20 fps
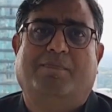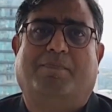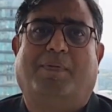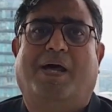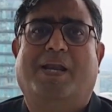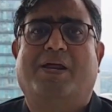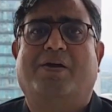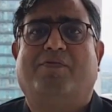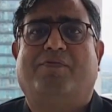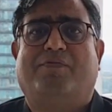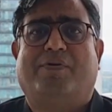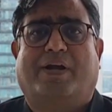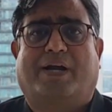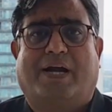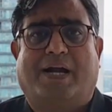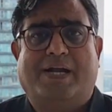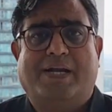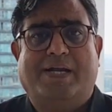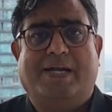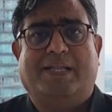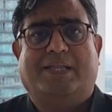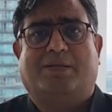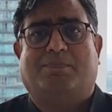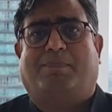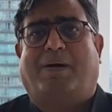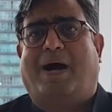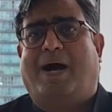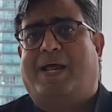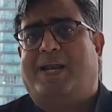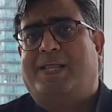माने विखंडित
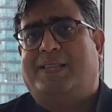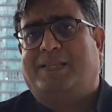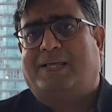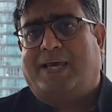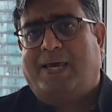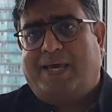भारत